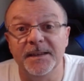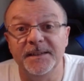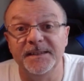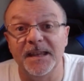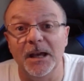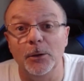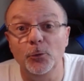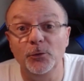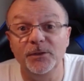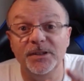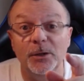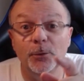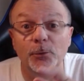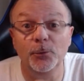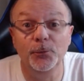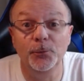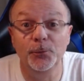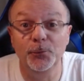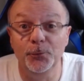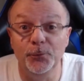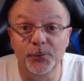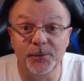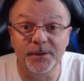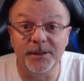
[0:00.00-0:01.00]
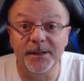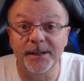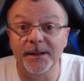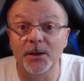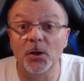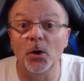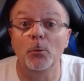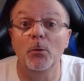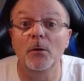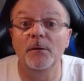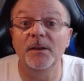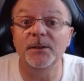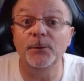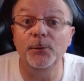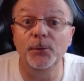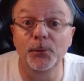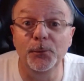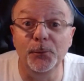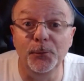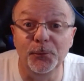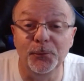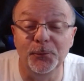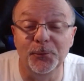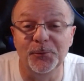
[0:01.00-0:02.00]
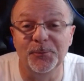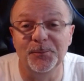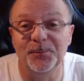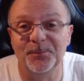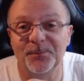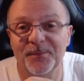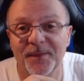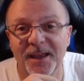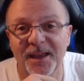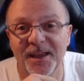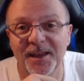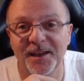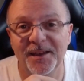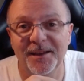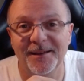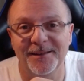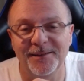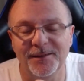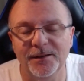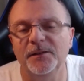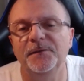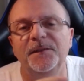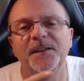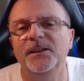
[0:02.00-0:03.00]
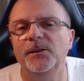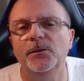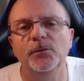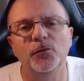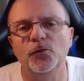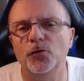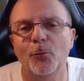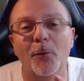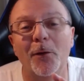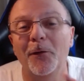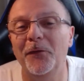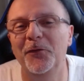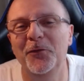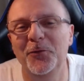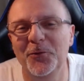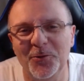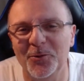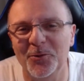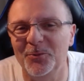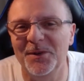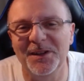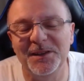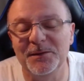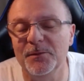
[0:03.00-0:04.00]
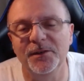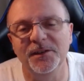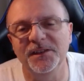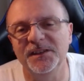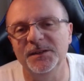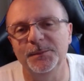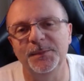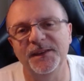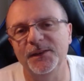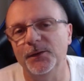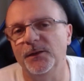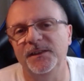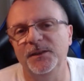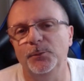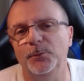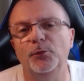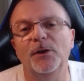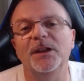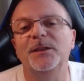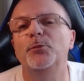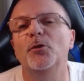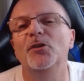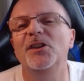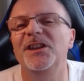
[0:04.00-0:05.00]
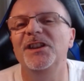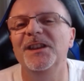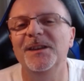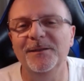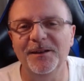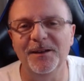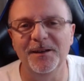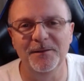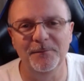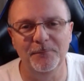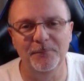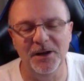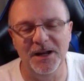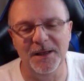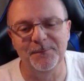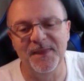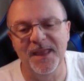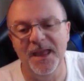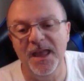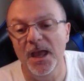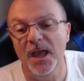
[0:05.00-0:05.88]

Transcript: Salut, salut Comment vas-tu en fait, je m'en fous complètement, c'est parce que c'est pour être poli. Hein, voilà.